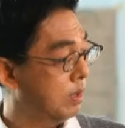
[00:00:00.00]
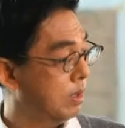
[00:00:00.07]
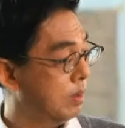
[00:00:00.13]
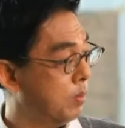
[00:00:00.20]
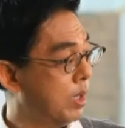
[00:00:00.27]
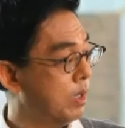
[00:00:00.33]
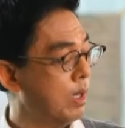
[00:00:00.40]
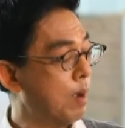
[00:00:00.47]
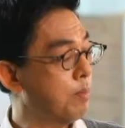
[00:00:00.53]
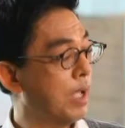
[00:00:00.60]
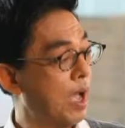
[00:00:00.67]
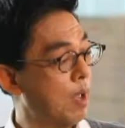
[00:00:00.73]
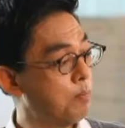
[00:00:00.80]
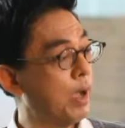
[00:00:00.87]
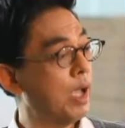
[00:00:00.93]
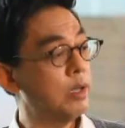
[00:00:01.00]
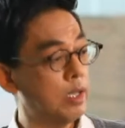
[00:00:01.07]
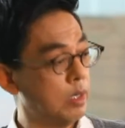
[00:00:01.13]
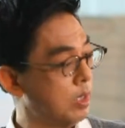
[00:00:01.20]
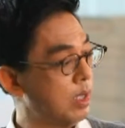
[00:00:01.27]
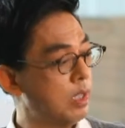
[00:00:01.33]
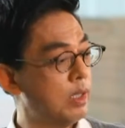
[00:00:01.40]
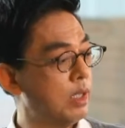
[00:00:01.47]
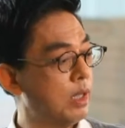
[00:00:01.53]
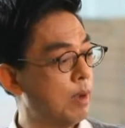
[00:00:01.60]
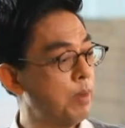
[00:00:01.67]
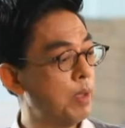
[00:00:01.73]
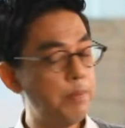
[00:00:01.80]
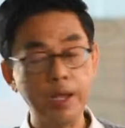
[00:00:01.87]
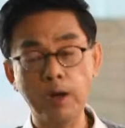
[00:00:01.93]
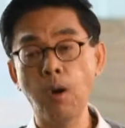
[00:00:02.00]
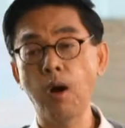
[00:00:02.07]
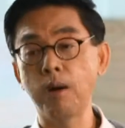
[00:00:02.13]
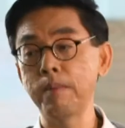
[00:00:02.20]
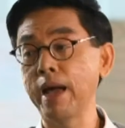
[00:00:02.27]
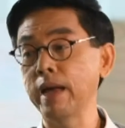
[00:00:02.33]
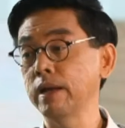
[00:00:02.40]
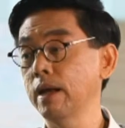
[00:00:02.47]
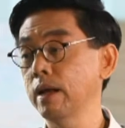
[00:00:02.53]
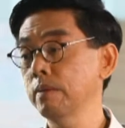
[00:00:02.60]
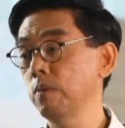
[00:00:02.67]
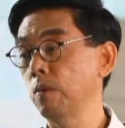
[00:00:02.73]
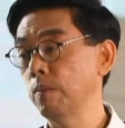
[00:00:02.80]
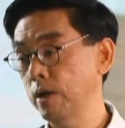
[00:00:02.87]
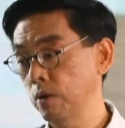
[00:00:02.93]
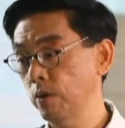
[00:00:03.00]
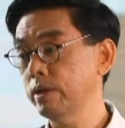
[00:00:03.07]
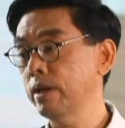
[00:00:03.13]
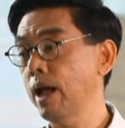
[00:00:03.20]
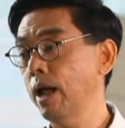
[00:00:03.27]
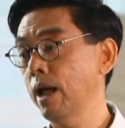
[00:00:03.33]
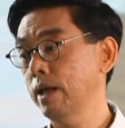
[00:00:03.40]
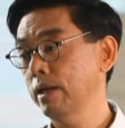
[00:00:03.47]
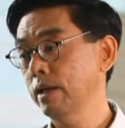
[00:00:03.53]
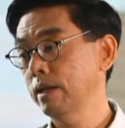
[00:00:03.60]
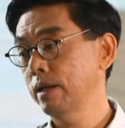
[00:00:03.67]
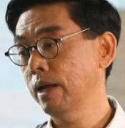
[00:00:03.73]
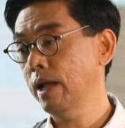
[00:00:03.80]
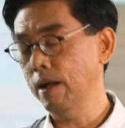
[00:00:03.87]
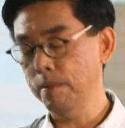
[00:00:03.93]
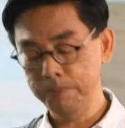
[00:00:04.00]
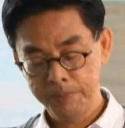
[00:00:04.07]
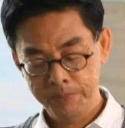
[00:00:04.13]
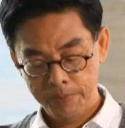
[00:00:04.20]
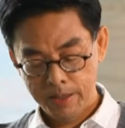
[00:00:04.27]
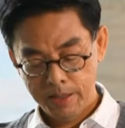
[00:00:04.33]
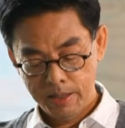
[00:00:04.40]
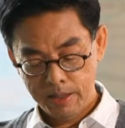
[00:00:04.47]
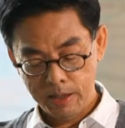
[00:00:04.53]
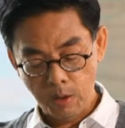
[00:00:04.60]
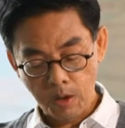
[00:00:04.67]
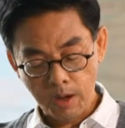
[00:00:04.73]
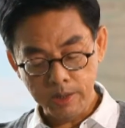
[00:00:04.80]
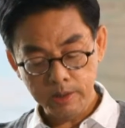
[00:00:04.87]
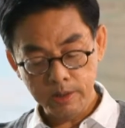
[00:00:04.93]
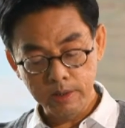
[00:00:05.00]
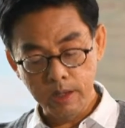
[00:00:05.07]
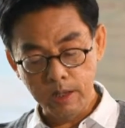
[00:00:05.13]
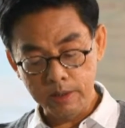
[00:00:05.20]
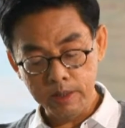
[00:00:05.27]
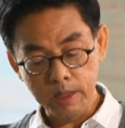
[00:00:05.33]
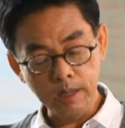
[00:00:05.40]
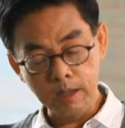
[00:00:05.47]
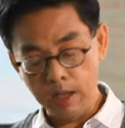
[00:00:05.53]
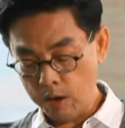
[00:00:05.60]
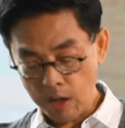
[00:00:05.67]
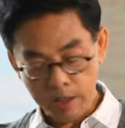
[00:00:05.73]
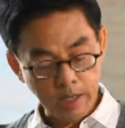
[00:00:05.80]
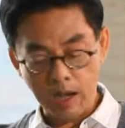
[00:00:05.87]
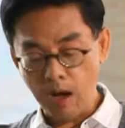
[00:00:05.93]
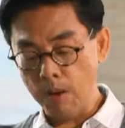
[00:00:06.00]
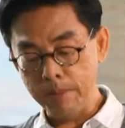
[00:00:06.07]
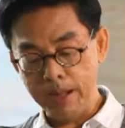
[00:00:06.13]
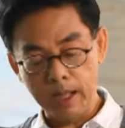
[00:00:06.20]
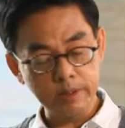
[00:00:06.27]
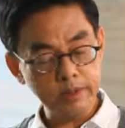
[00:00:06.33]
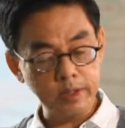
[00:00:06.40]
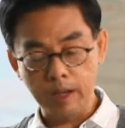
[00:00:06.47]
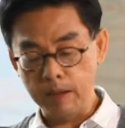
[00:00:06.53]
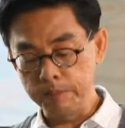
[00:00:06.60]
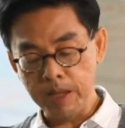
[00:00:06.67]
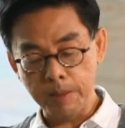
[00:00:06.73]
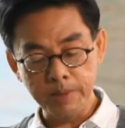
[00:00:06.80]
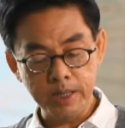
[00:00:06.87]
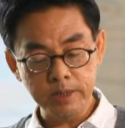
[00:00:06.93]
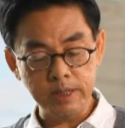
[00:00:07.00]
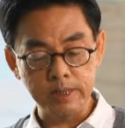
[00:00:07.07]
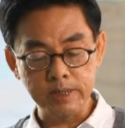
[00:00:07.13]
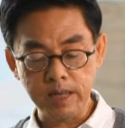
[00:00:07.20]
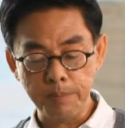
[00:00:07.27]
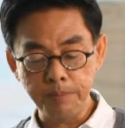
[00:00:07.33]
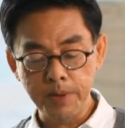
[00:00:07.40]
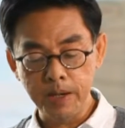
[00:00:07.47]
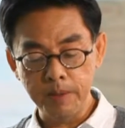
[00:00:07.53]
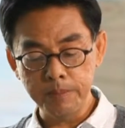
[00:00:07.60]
เพราะฉะนั้นทำงานไปเนี่ยหนี้นี้ถ้าไม่ไปก่อใหม่นะผมว่าลดได้นะครับแล้วก็เงินที่เหลือก็ยังเอามาเสริมทำให้สินทรัพย์เพิ่ม